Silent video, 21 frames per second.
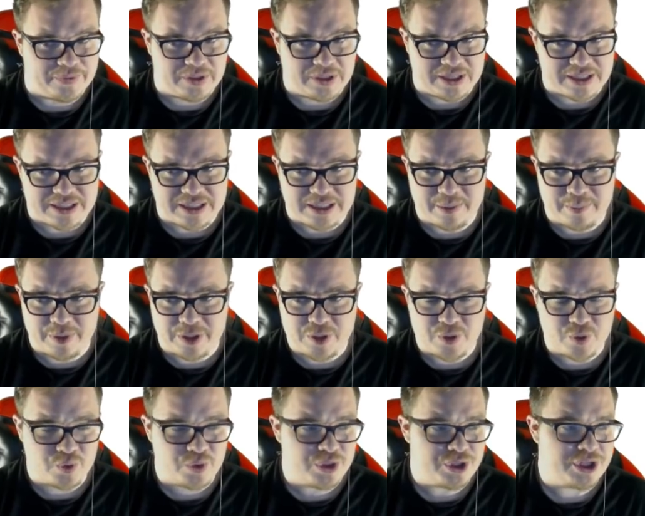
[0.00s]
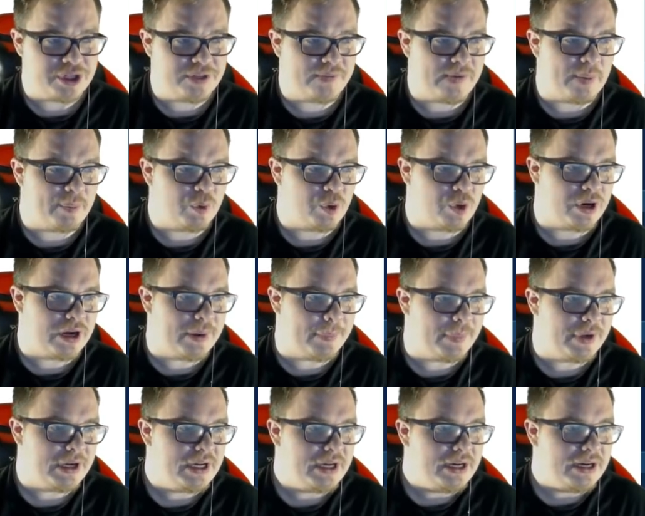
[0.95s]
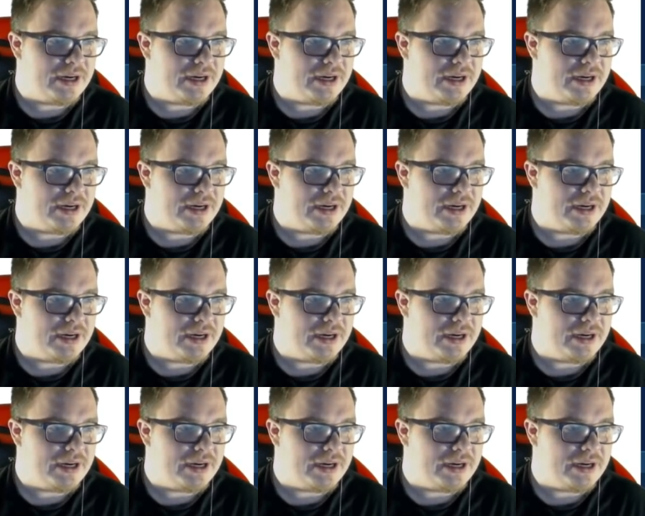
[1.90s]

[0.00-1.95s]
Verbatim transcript: класса, образующие во многом.